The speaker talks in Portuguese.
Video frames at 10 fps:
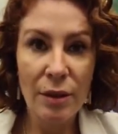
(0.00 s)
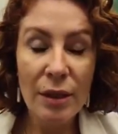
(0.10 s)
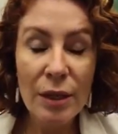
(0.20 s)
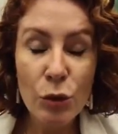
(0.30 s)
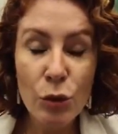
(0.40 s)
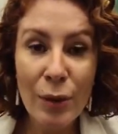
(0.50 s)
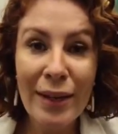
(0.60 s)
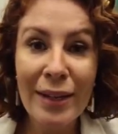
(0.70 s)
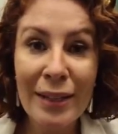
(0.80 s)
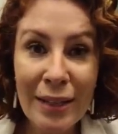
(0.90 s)
Isso é
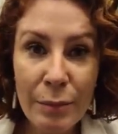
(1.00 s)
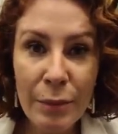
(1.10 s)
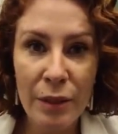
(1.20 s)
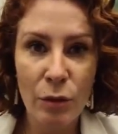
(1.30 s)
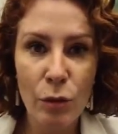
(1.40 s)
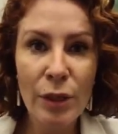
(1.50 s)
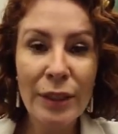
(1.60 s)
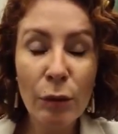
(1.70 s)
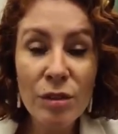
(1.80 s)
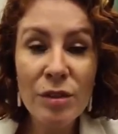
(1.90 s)
crime. O que
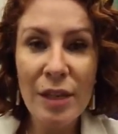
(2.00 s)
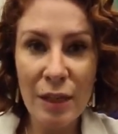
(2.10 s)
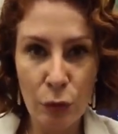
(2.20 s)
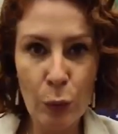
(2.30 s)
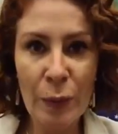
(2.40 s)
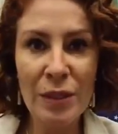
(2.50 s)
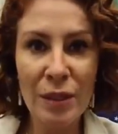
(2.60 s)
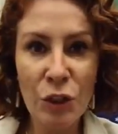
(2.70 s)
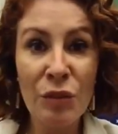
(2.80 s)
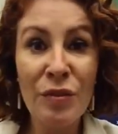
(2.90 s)
estão dizendo que o presidente